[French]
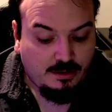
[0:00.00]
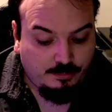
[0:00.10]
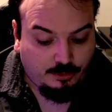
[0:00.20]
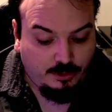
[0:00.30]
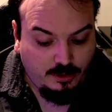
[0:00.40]

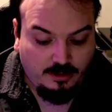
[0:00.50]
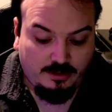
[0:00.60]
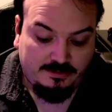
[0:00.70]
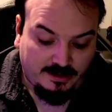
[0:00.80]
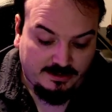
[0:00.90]
Pour l'heure,
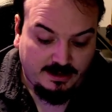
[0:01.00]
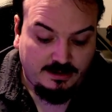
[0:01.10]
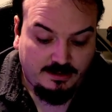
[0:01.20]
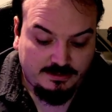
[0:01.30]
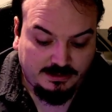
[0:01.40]

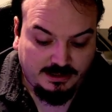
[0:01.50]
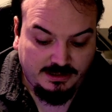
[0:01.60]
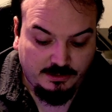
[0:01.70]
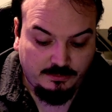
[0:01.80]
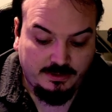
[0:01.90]
Sianel,
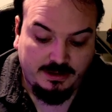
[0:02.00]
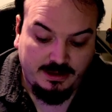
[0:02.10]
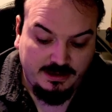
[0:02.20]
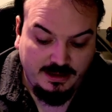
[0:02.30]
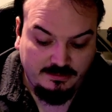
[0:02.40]
Nathanéon et
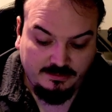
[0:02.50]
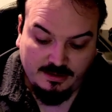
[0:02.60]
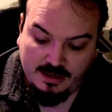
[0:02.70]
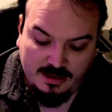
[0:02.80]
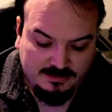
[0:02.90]
Elias
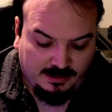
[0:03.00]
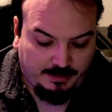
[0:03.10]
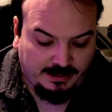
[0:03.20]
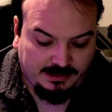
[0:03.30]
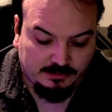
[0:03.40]

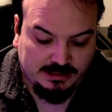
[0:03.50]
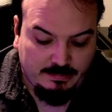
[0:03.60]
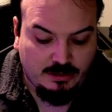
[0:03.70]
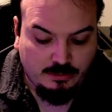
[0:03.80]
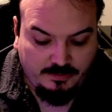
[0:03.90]
s'apprêtent à
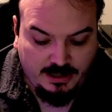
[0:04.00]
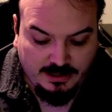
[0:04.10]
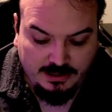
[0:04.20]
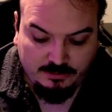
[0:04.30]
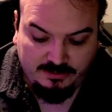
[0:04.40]
entamer une nouvelle
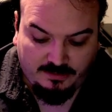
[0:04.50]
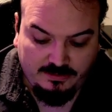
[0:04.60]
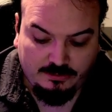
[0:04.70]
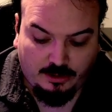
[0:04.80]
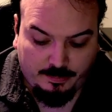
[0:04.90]
année au
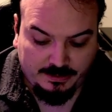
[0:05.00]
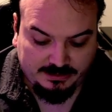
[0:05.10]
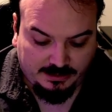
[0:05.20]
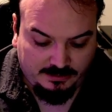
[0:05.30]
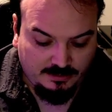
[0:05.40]
service de leur
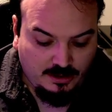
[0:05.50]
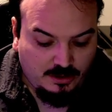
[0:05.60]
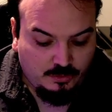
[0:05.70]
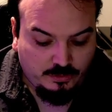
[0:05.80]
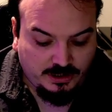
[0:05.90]
patrie.
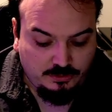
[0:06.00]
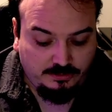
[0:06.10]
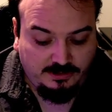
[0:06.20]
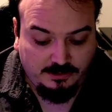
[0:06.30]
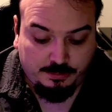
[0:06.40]
Une
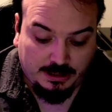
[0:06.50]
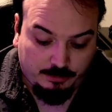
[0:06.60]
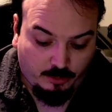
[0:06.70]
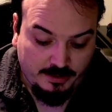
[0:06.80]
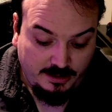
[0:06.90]
injustice pour la
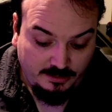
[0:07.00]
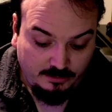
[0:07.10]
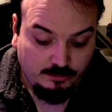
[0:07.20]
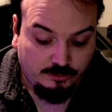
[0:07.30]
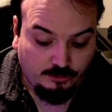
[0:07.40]
première,
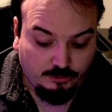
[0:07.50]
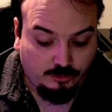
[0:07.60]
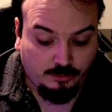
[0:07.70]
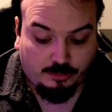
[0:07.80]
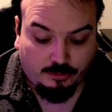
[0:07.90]
une
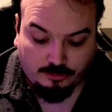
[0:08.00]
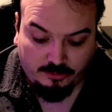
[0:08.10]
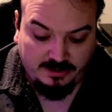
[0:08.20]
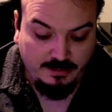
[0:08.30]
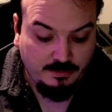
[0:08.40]
sanction pour le
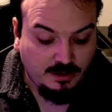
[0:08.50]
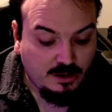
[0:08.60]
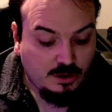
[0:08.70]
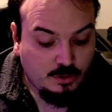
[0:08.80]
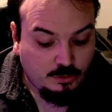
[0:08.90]
deuxième,
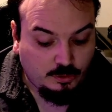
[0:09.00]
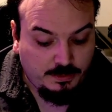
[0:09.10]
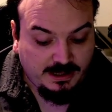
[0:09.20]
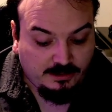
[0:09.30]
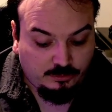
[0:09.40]
une
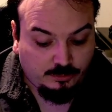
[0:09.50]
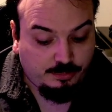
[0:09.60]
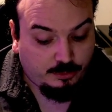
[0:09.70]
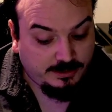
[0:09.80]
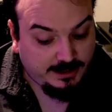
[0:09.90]
obligation
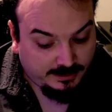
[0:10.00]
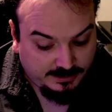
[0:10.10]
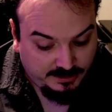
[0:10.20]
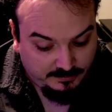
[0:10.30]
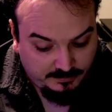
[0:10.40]
pour le dernier.